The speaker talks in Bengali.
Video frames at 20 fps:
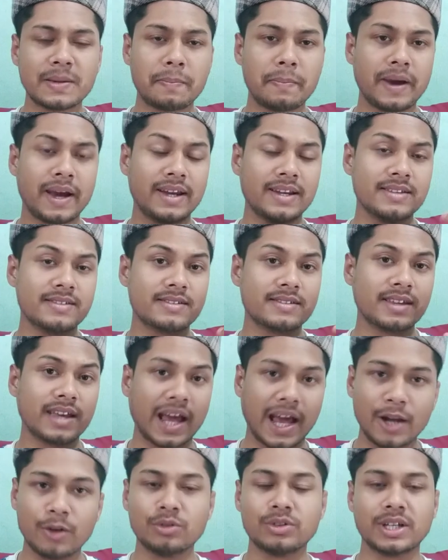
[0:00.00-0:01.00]
যে প্যারিস
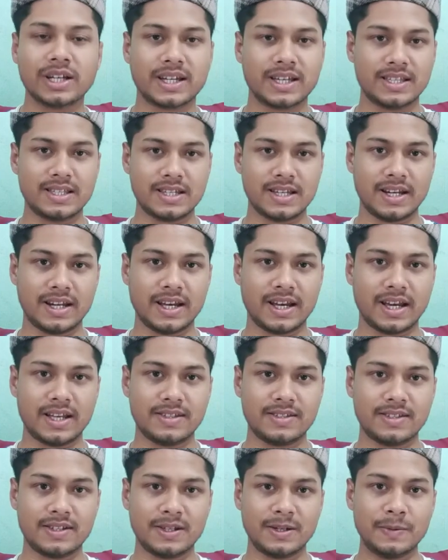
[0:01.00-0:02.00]
কেন তাকে ছেড়ে
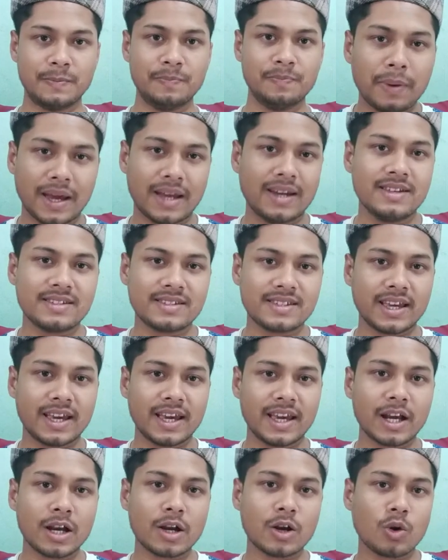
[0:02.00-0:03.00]
গেছে প্যারিসকে
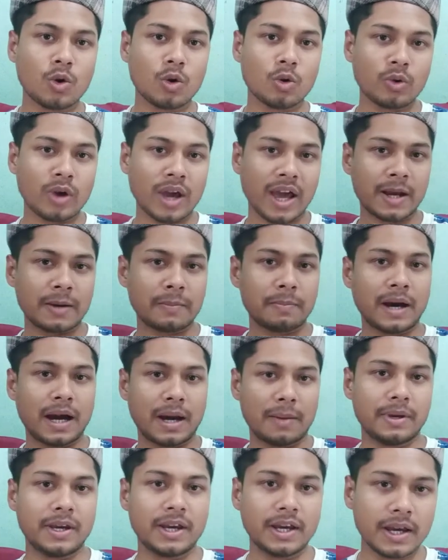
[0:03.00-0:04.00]
কোনো
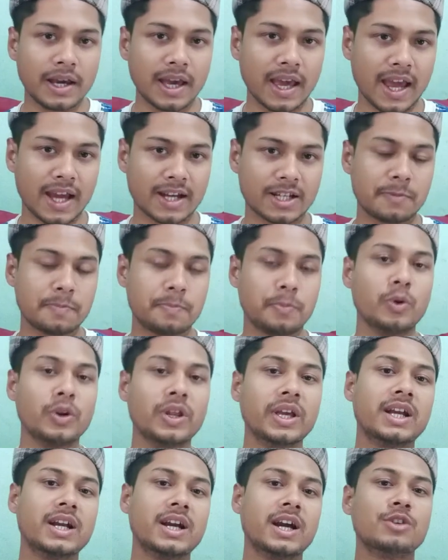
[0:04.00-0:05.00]
একভাবে একটা
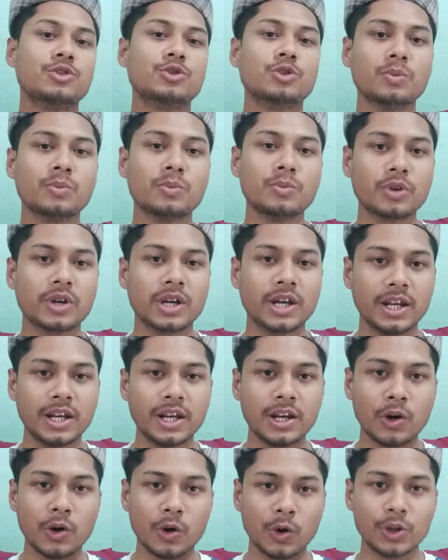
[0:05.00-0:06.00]
পরীক্ষার সম্মুখীন
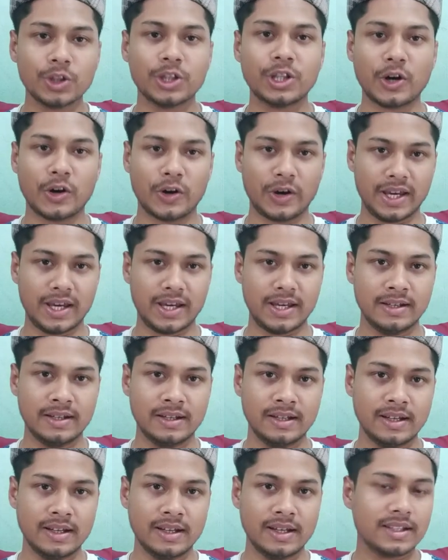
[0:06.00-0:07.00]
হতে হয়
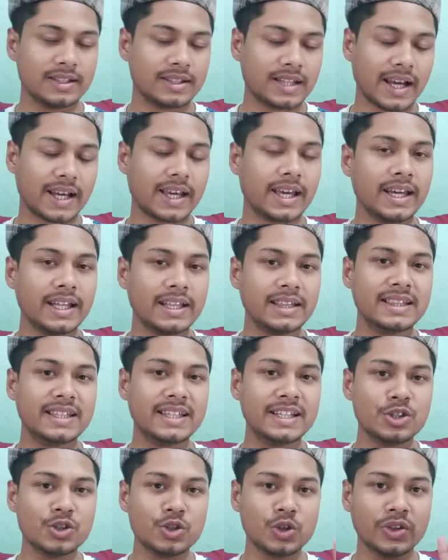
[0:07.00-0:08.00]
তাকে
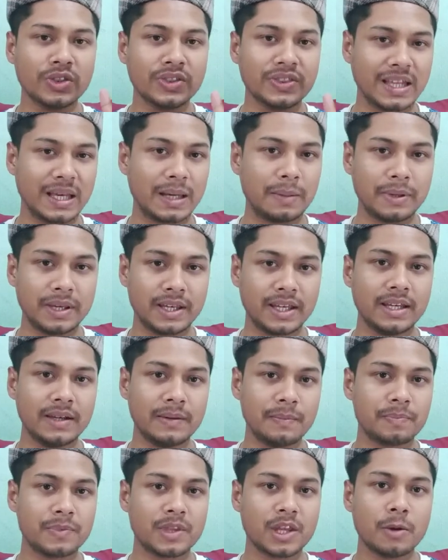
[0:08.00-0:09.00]
তিনজন দেবী
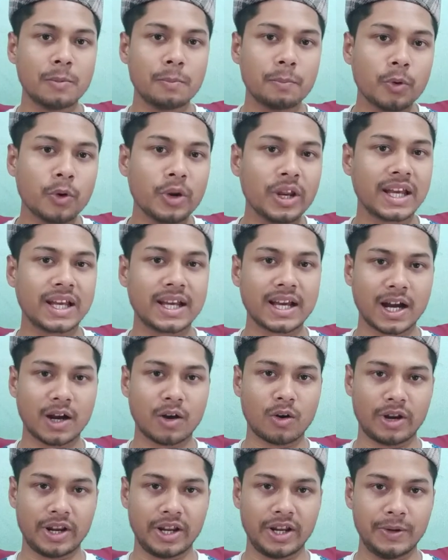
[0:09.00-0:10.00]
পরীক্ষা
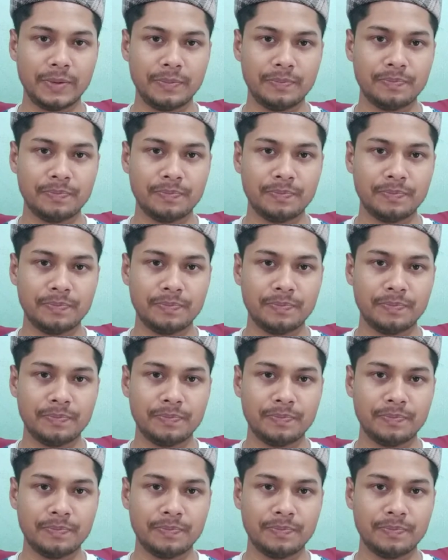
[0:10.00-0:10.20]
করে